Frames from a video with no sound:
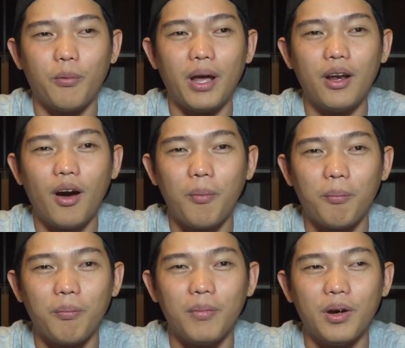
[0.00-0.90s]
เวนอม
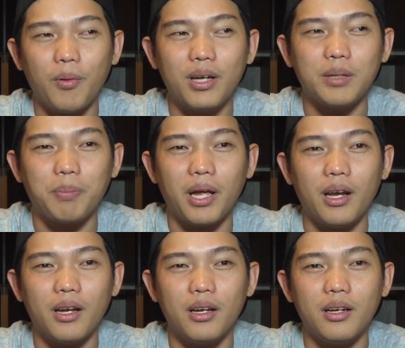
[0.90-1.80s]
หรือว่าจะเป็น
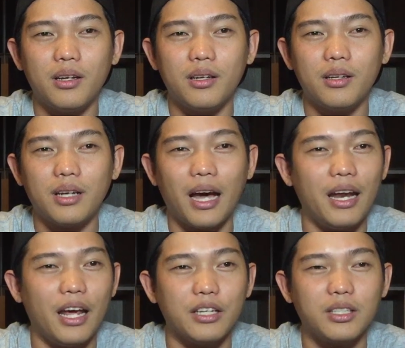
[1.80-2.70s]
คาร์
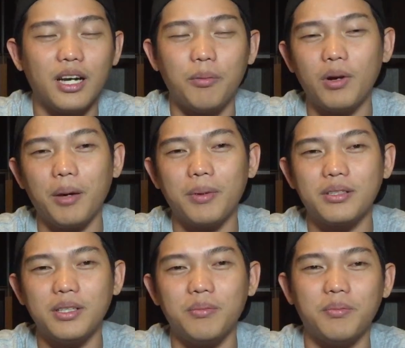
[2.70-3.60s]
เนชอะไรพวกนี้มัน
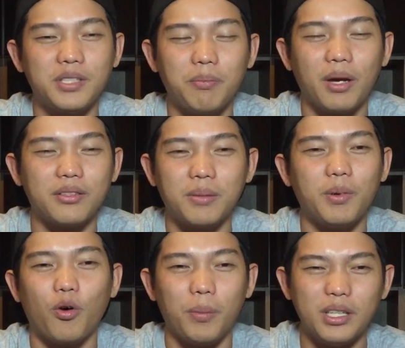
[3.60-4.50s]
ซึ่งซิมไบซิมไบ
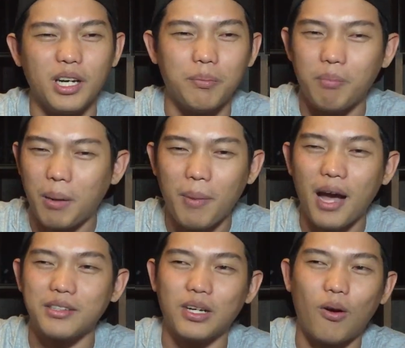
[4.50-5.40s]
โอตมันเยอะมา
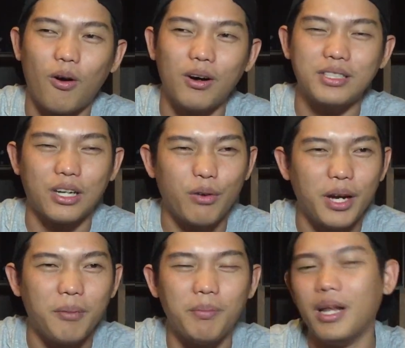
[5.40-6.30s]
กๆ สคอนสค
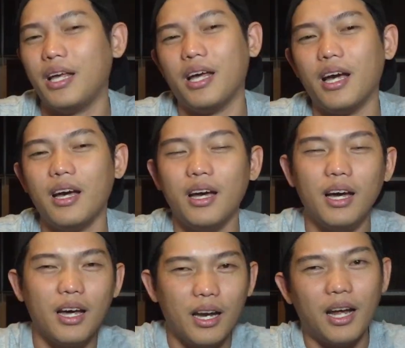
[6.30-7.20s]
รีมอะไรอย่างเงี้ย
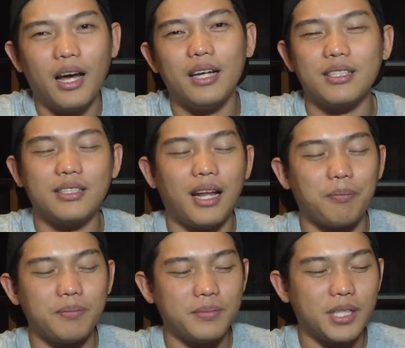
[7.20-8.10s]
นะอาจจะสลับ
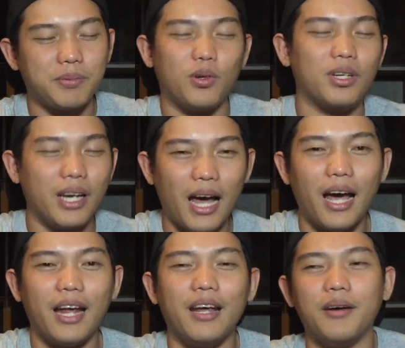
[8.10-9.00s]
สับสนกันได้
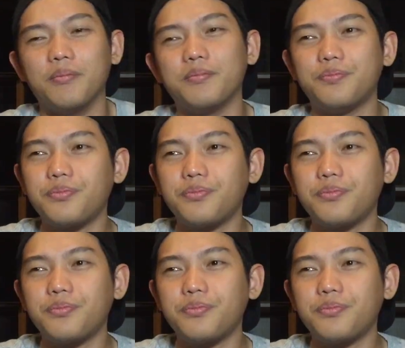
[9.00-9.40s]
นะครับ